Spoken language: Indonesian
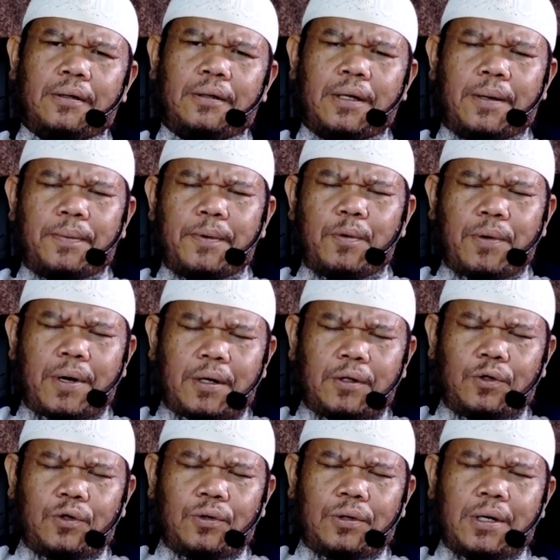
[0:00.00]
Tapi
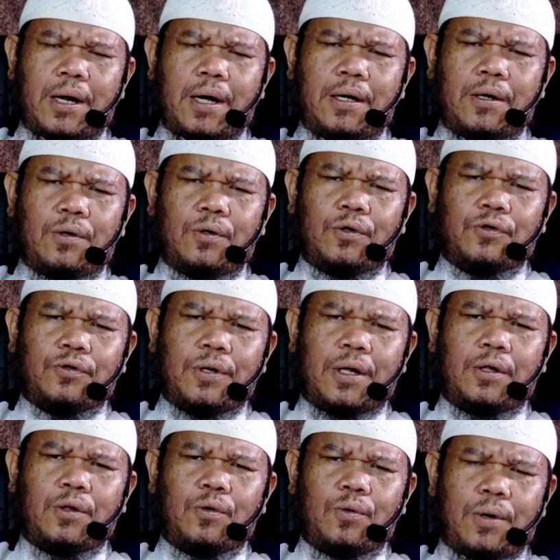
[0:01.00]
waktu terakhir untuk
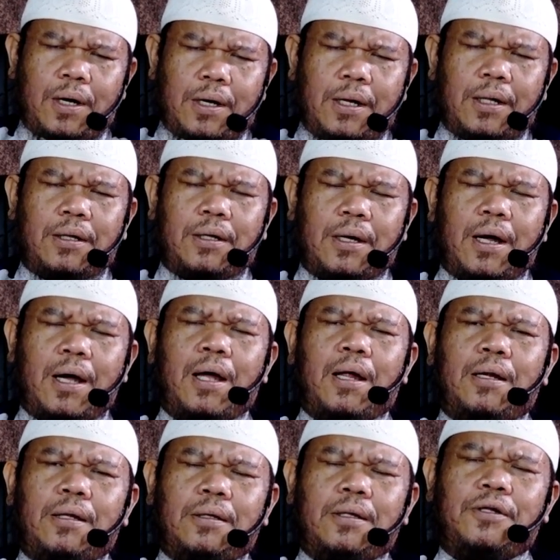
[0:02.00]
sholat duha ya tengah
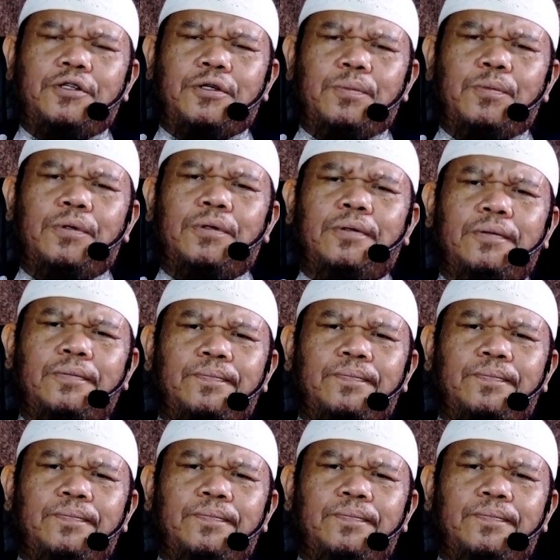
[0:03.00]
hari tersebut.